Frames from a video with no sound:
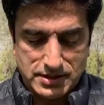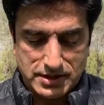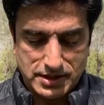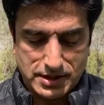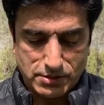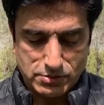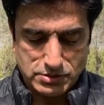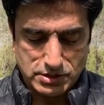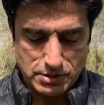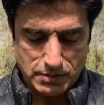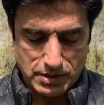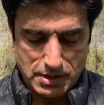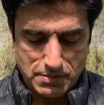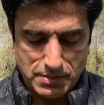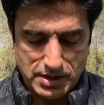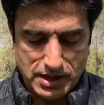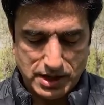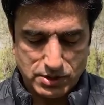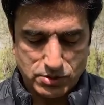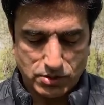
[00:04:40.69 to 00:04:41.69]
लेकिन उससे पहले
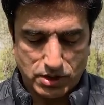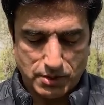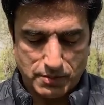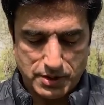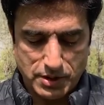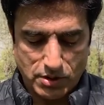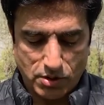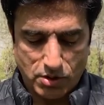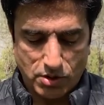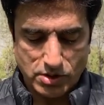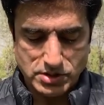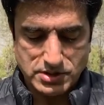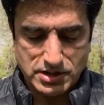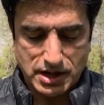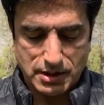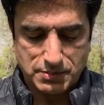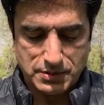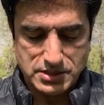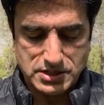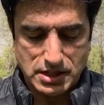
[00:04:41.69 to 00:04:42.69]
मैं एक दो खबरें और
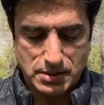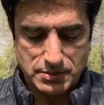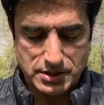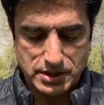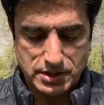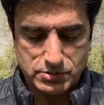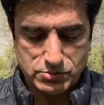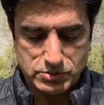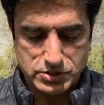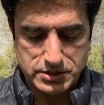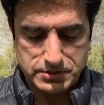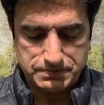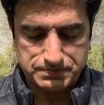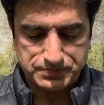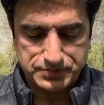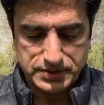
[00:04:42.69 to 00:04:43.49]
ज़रा आपके सामने रख दूँ जी